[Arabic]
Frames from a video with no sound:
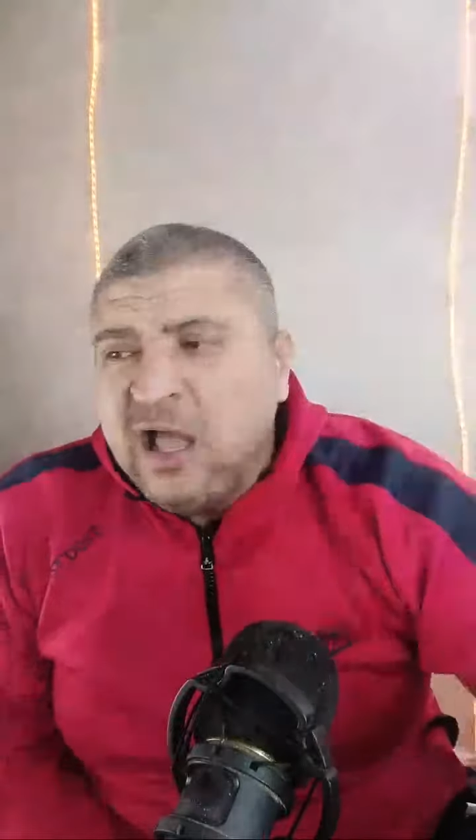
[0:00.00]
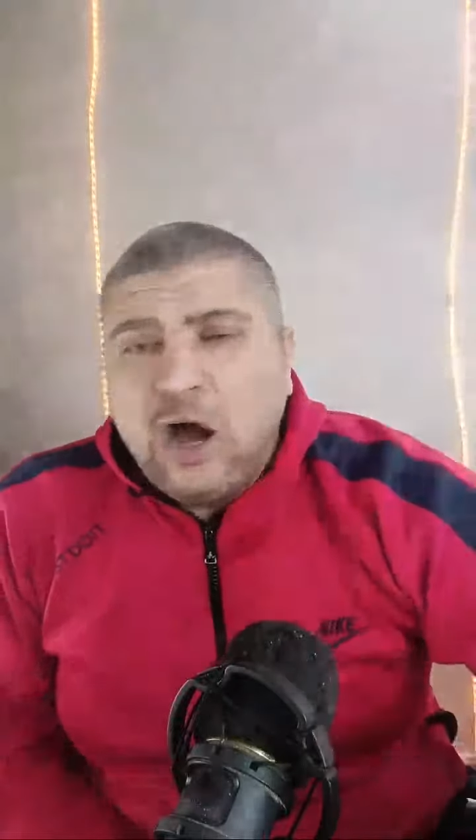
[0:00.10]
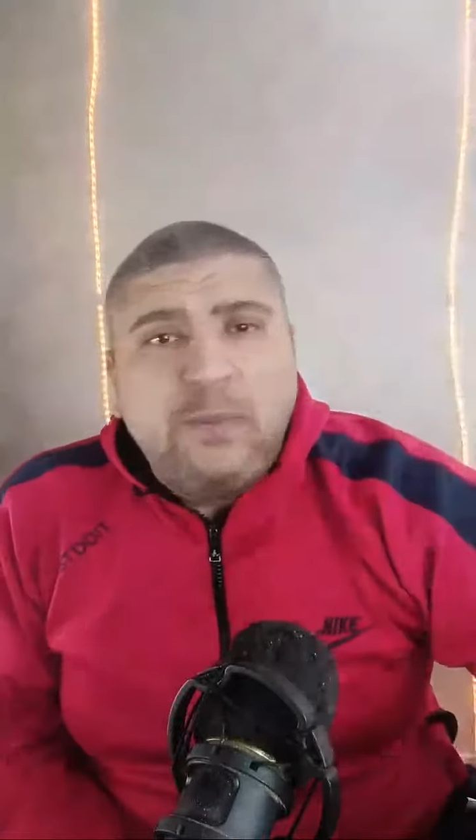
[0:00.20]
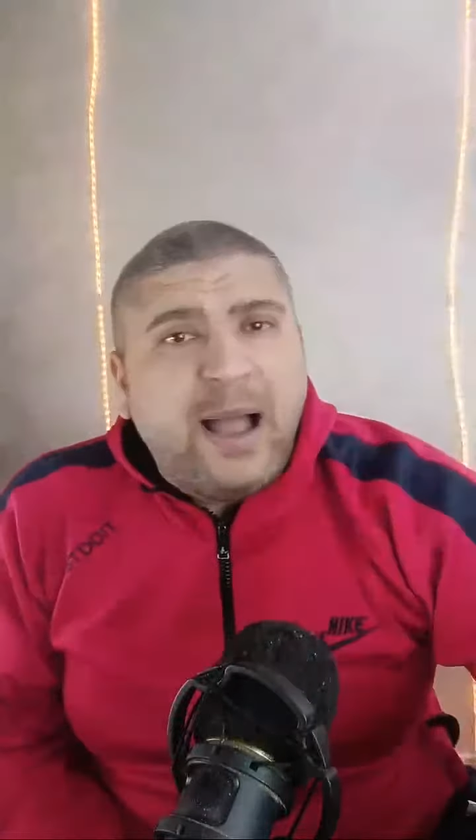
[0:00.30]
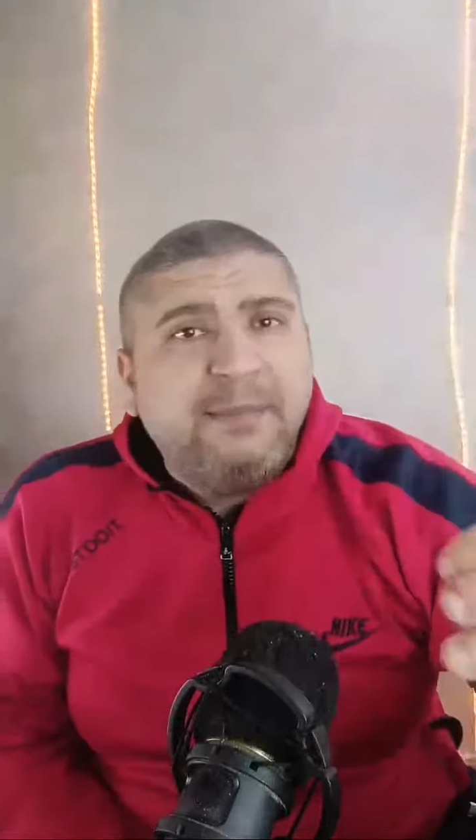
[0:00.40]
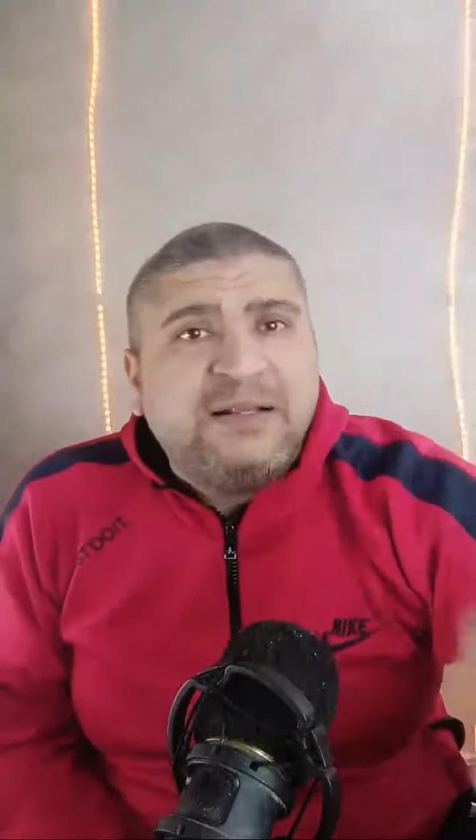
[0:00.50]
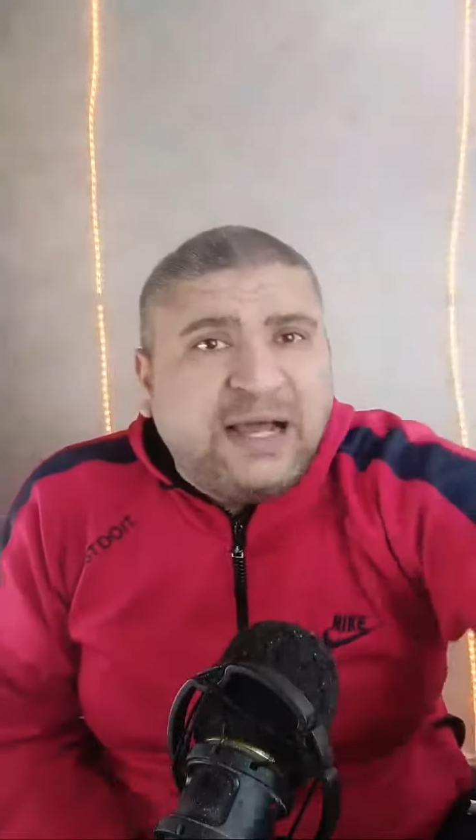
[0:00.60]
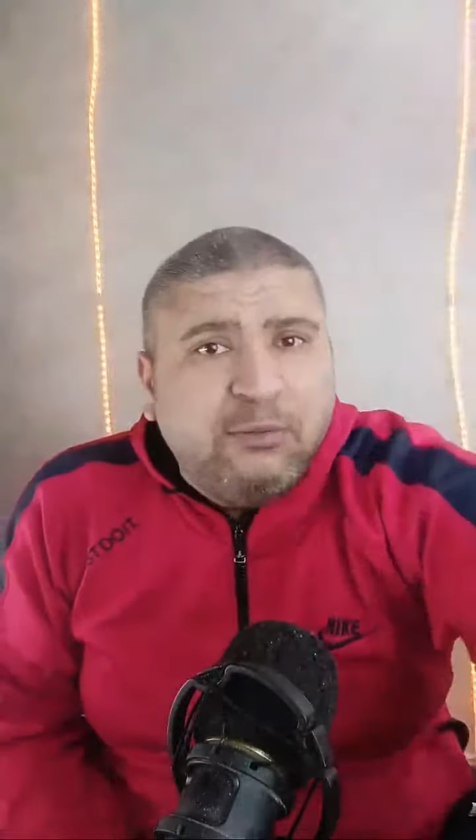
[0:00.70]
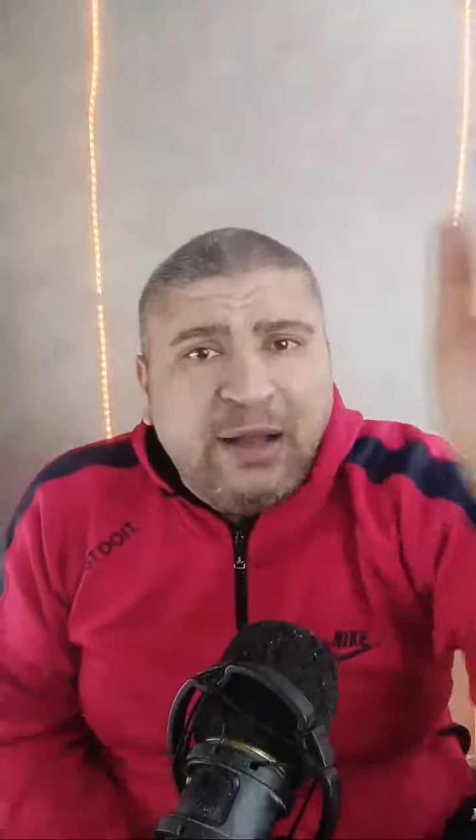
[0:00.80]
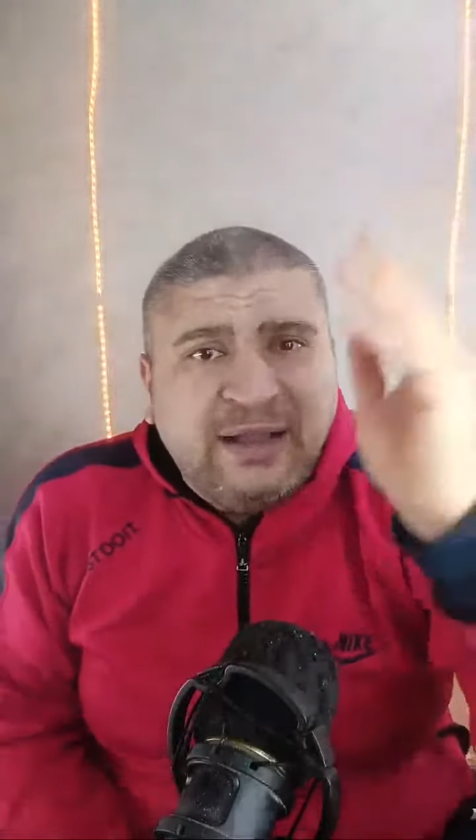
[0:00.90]
او محمد
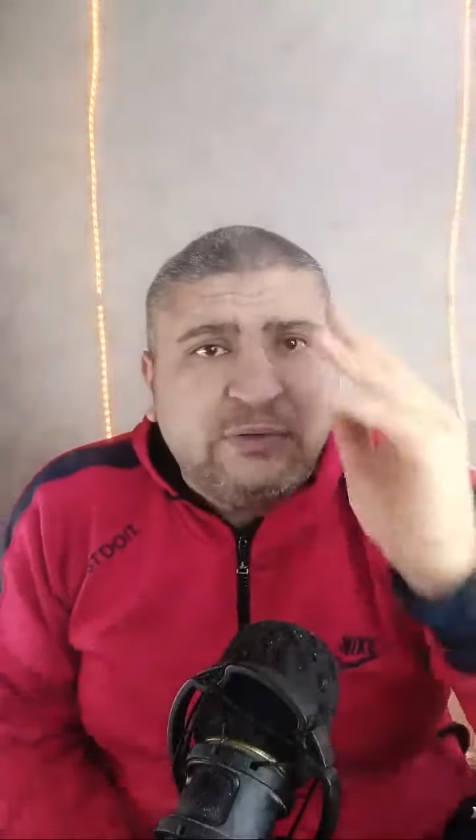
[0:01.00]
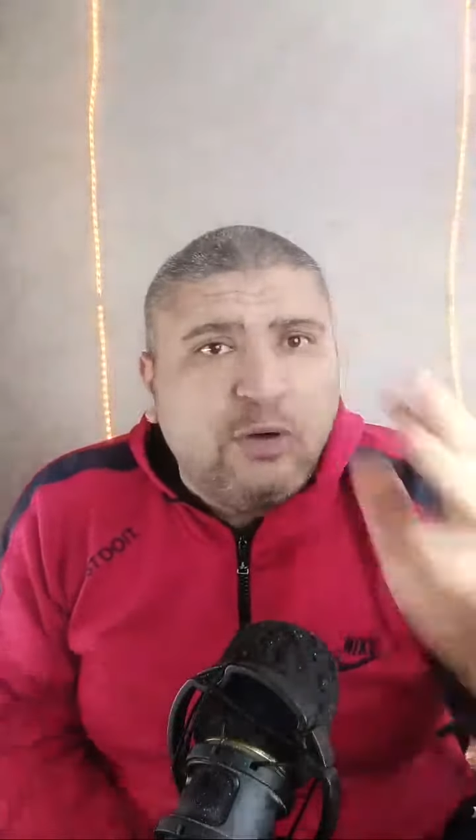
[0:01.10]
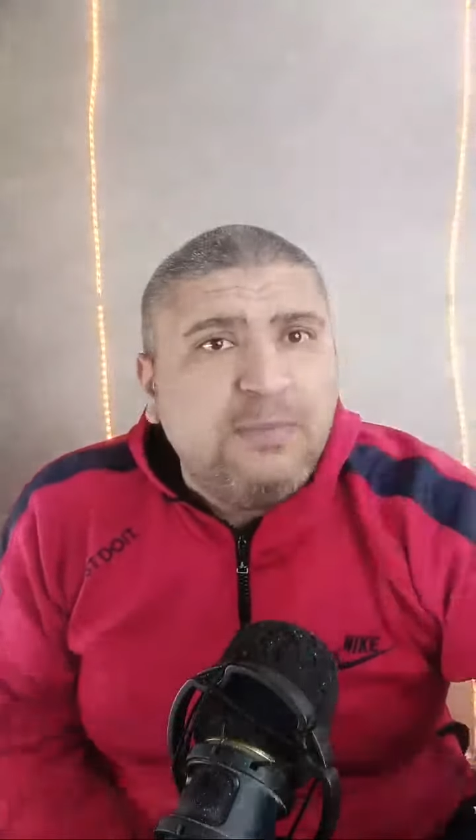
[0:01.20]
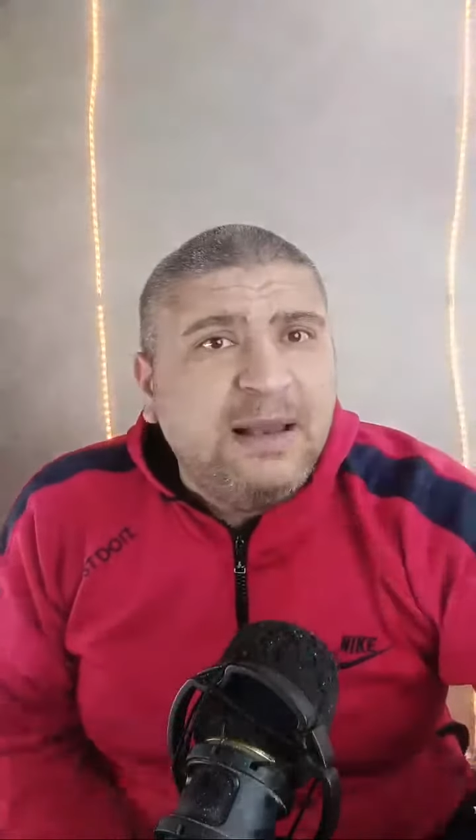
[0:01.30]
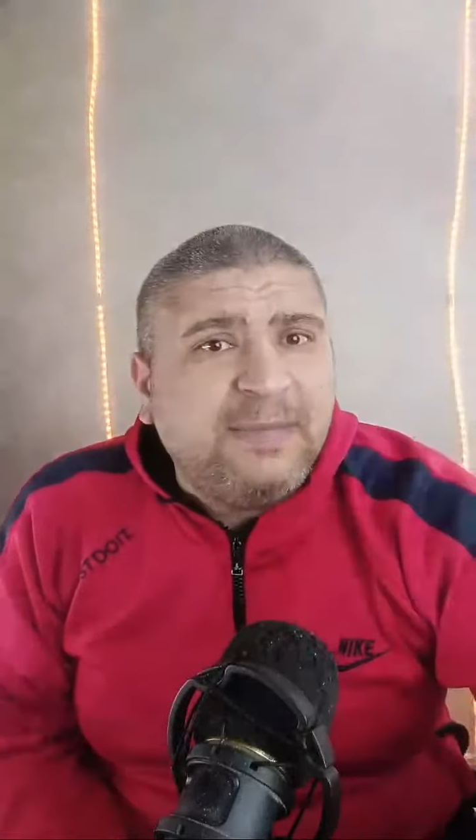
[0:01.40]
عواد هم اللي